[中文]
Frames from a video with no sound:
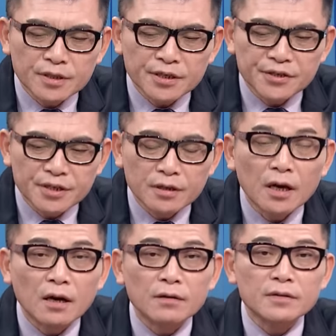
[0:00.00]
检测
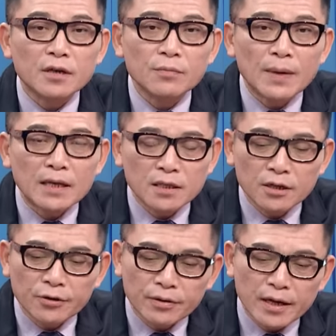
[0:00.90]
的哈。三五八七
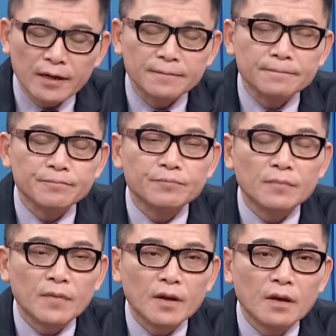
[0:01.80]
的宏康，
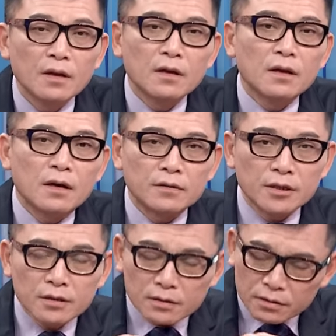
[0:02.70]
啊，
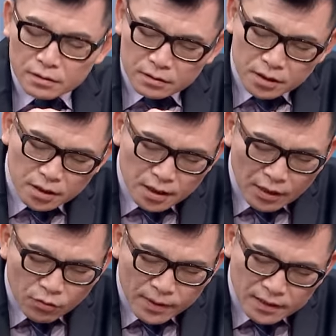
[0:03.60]
这个其实一
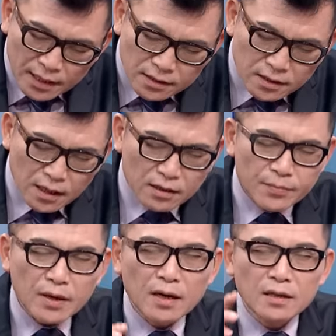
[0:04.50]
档股票涨起来，你
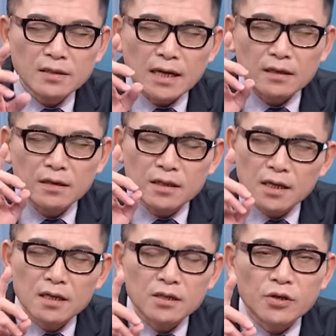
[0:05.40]
不要看它涨一
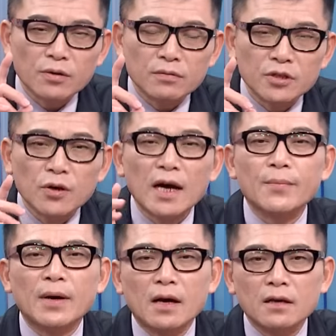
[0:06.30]
天你就你就害
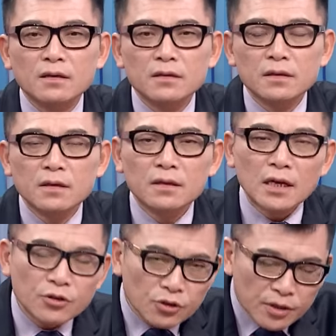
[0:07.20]
怕，
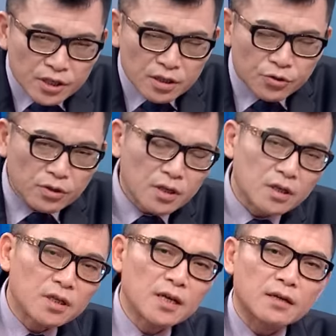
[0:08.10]
它有时候会持续一个
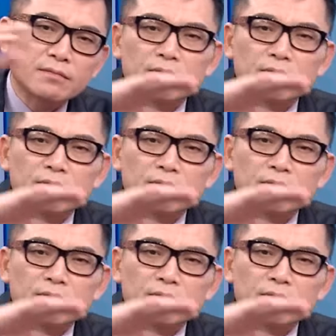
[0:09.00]
力量，